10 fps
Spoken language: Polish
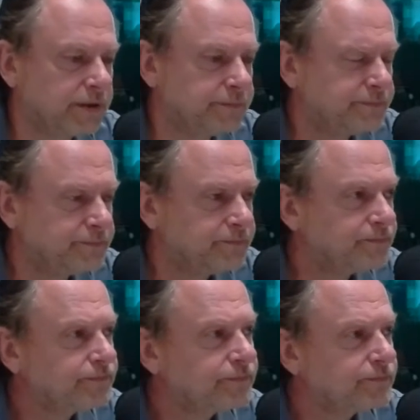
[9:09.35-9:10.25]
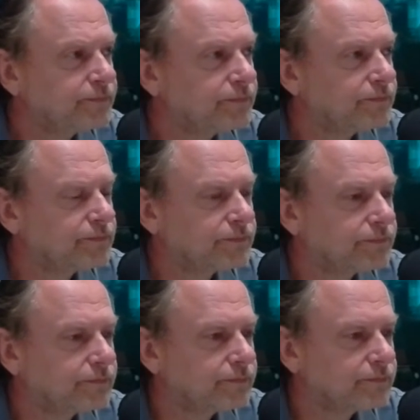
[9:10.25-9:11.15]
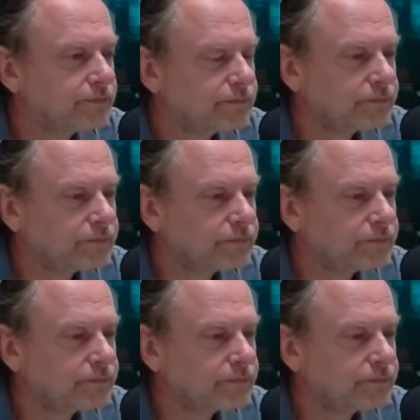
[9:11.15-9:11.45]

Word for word: Czyli krótko mówiąc, jest trochę drożej i